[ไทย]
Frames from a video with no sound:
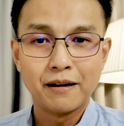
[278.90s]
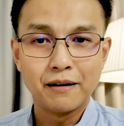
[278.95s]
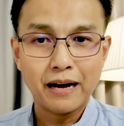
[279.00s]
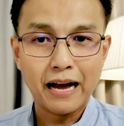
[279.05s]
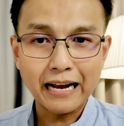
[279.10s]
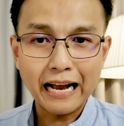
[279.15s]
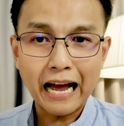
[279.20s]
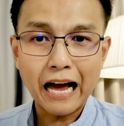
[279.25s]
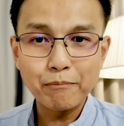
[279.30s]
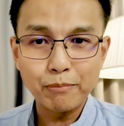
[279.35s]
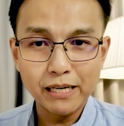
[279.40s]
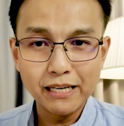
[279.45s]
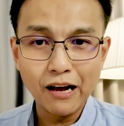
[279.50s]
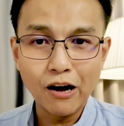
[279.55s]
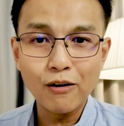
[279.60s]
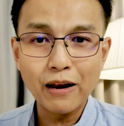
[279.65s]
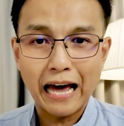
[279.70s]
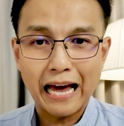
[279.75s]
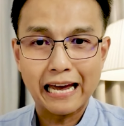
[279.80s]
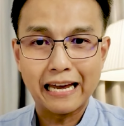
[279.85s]
อาการเป็น
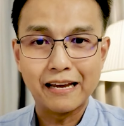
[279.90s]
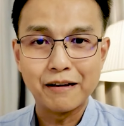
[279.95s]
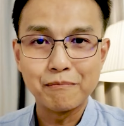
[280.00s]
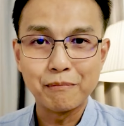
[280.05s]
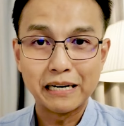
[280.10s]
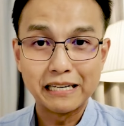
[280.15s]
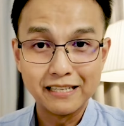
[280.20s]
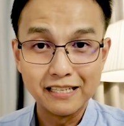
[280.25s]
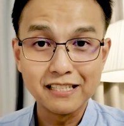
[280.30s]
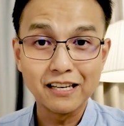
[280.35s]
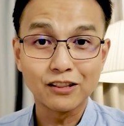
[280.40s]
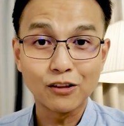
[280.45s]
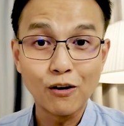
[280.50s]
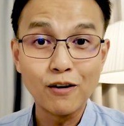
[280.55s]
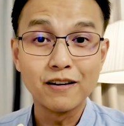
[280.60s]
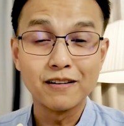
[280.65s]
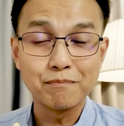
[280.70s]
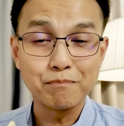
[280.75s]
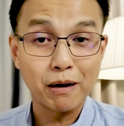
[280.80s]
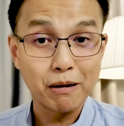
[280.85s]
เท่าไหร่ มันถึงจะต้อง
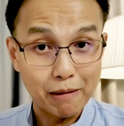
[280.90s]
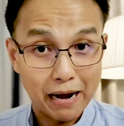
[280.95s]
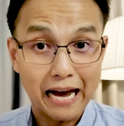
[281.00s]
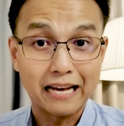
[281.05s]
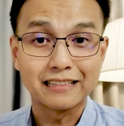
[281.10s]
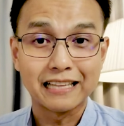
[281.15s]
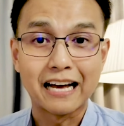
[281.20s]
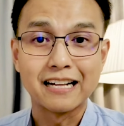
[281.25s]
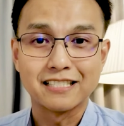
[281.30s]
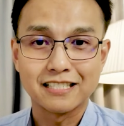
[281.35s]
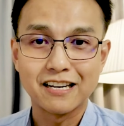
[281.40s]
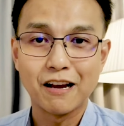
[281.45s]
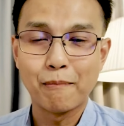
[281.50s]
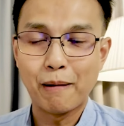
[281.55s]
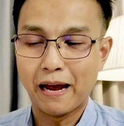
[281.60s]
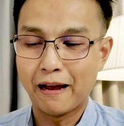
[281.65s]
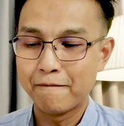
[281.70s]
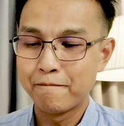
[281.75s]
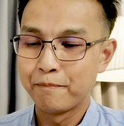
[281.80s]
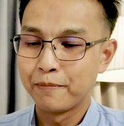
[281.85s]
ไปผ่าตัดใช่ไหม
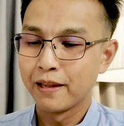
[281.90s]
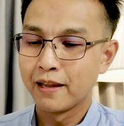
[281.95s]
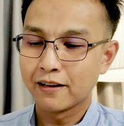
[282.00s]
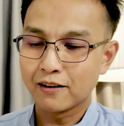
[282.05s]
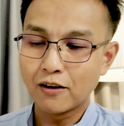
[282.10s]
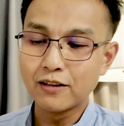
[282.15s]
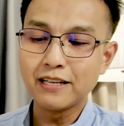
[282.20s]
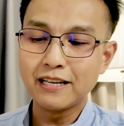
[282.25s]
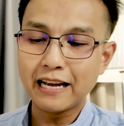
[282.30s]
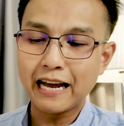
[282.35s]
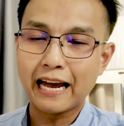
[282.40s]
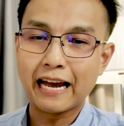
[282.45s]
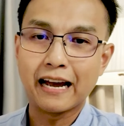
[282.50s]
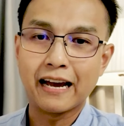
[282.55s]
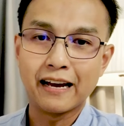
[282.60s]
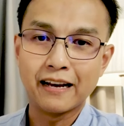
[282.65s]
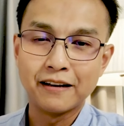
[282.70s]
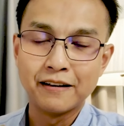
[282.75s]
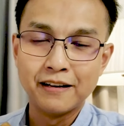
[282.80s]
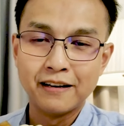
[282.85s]
ก็นี่ไง
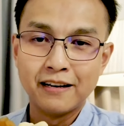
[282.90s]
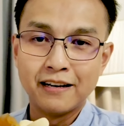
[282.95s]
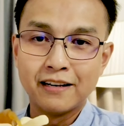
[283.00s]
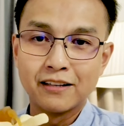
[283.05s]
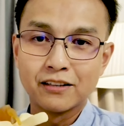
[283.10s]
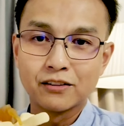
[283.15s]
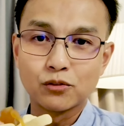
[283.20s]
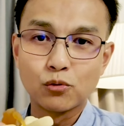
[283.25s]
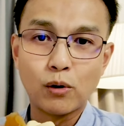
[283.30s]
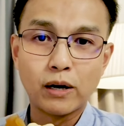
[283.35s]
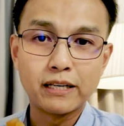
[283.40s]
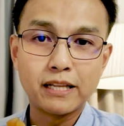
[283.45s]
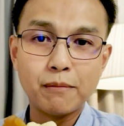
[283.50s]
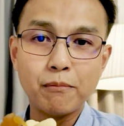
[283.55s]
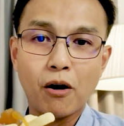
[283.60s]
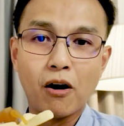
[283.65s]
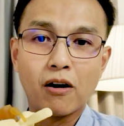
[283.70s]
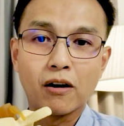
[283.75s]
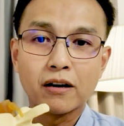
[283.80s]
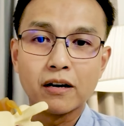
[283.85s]
ฮะตัวที่บ
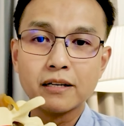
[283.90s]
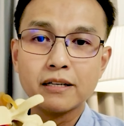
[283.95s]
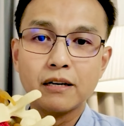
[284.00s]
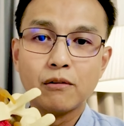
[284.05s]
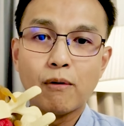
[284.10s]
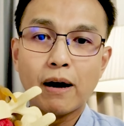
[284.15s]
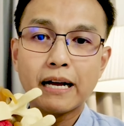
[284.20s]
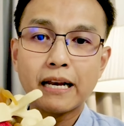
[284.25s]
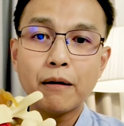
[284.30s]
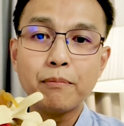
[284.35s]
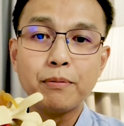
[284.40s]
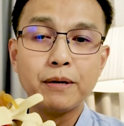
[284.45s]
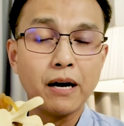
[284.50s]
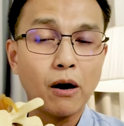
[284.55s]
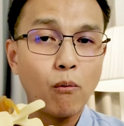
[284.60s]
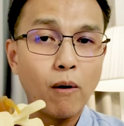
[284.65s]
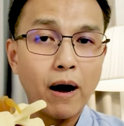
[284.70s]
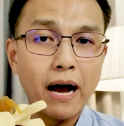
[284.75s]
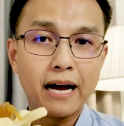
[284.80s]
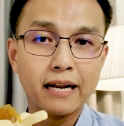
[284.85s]
อกก็คือว่าถ้าเผื่อ
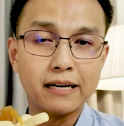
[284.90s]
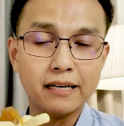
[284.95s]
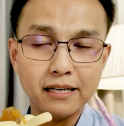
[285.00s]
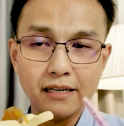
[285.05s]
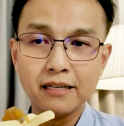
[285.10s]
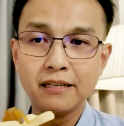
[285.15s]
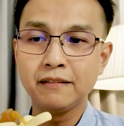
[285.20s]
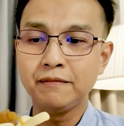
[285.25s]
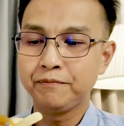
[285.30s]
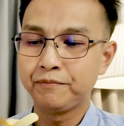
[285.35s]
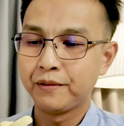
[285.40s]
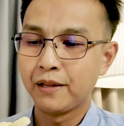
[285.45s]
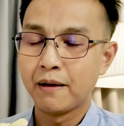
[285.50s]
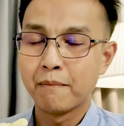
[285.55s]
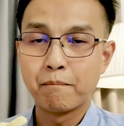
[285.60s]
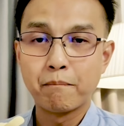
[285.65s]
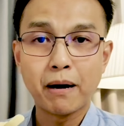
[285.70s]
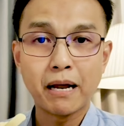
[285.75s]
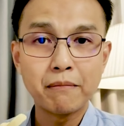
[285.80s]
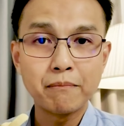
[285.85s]
ว่าหนึ่ง
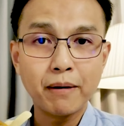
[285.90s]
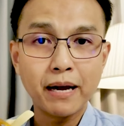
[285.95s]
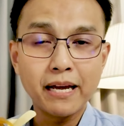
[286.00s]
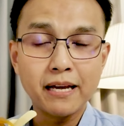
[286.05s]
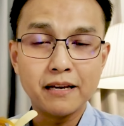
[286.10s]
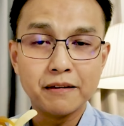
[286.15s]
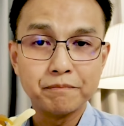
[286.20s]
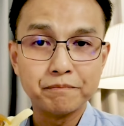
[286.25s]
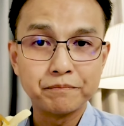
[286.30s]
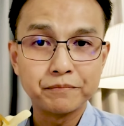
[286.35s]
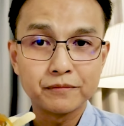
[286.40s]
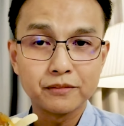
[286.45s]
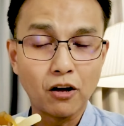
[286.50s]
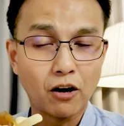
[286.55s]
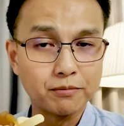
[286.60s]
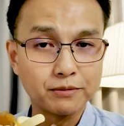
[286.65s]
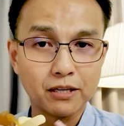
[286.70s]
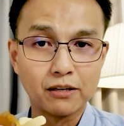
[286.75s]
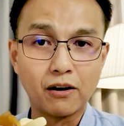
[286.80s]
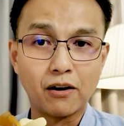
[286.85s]
มันไม่ตอ
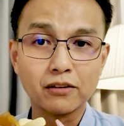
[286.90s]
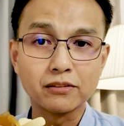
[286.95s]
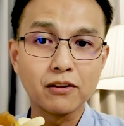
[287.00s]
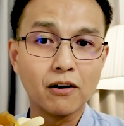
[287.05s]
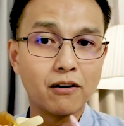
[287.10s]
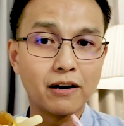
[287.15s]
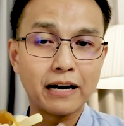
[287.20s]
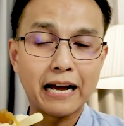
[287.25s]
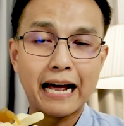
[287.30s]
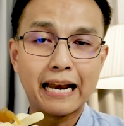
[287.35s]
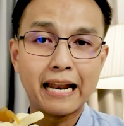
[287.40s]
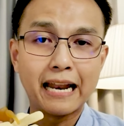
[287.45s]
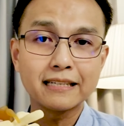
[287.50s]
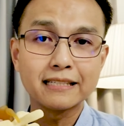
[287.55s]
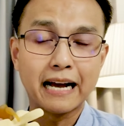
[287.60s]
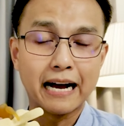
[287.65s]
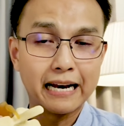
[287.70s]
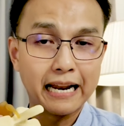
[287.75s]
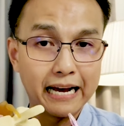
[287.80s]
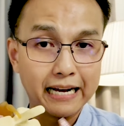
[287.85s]
บสนองต่อการรัก
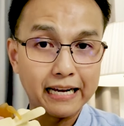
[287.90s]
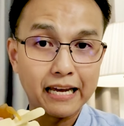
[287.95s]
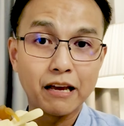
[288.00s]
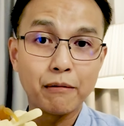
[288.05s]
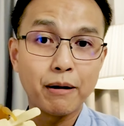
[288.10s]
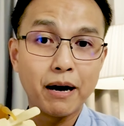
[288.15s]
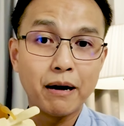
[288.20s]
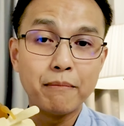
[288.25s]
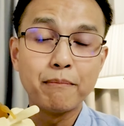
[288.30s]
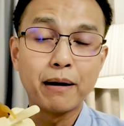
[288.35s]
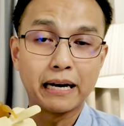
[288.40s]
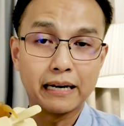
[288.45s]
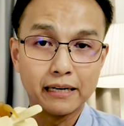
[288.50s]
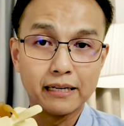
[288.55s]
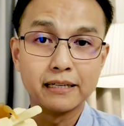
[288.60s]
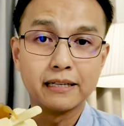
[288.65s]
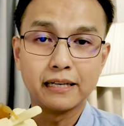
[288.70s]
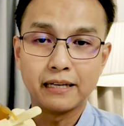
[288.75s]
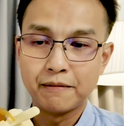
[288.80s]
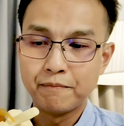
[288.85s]
ษาทางกายภาพบัตรเล
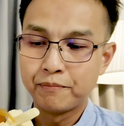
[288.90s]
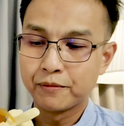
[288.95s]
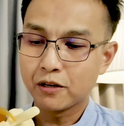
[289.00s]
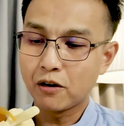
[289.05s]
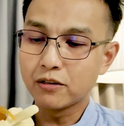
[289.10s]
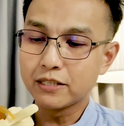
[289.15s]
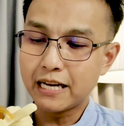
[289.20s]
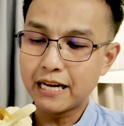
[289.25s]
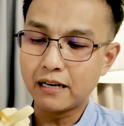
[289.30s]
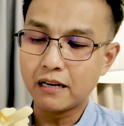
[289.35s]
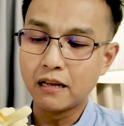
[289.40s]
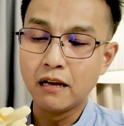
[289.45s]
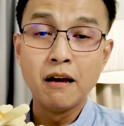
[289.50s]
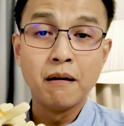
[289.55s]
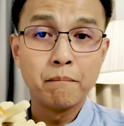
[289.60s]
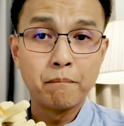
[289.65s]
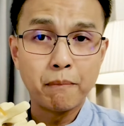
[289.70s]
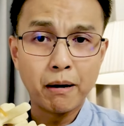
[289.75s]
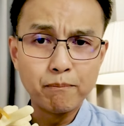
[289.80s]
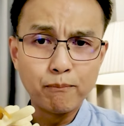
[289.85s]
ยก็เช่น
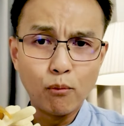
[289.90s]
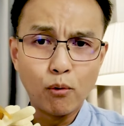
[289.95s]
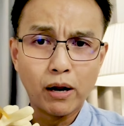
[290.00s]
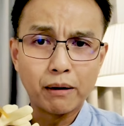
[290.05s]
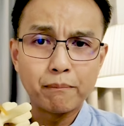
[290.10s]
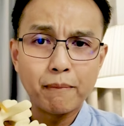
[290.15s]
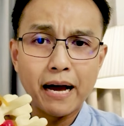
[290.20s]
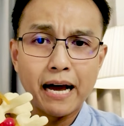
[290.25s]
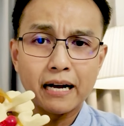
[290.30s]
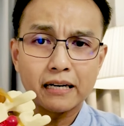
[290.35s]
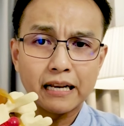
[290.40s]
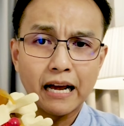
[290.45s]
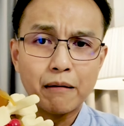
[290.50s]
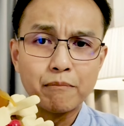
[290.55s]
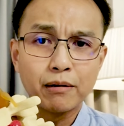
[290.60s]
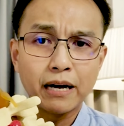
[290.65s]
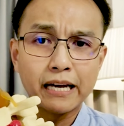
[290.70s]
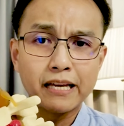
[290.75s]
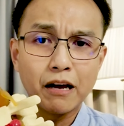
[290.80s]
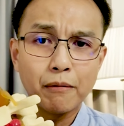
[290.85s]
มันปวดมาก
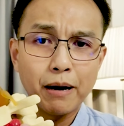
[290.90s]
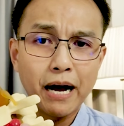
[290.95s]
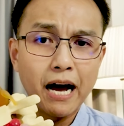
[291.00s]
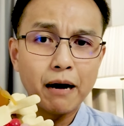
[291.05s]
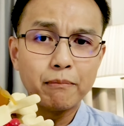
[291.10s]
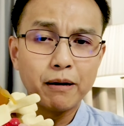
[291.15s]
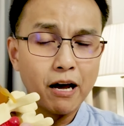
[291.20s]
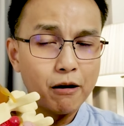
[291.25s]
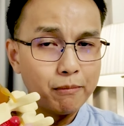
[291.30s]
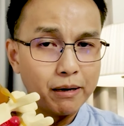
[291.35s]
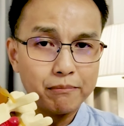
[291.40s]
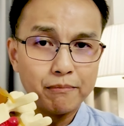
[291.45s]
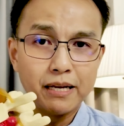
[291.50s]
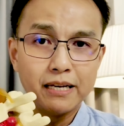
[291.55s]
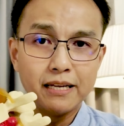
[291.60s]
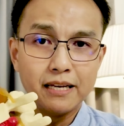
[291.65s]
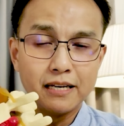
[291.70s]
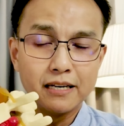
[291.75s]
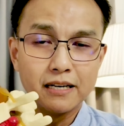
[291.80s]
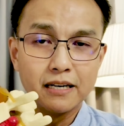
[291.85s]
ทำกายภาพแล้วมันไม่
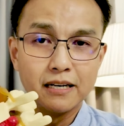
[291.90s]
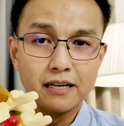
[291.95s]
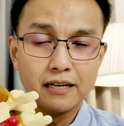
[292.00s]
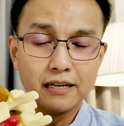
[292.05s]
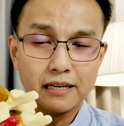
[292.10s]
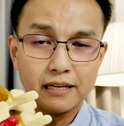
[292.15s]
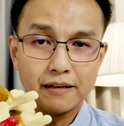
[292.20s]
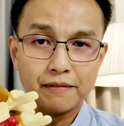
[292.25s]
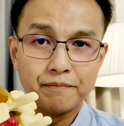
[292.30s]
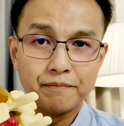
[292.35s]
ดีขึ้นเลย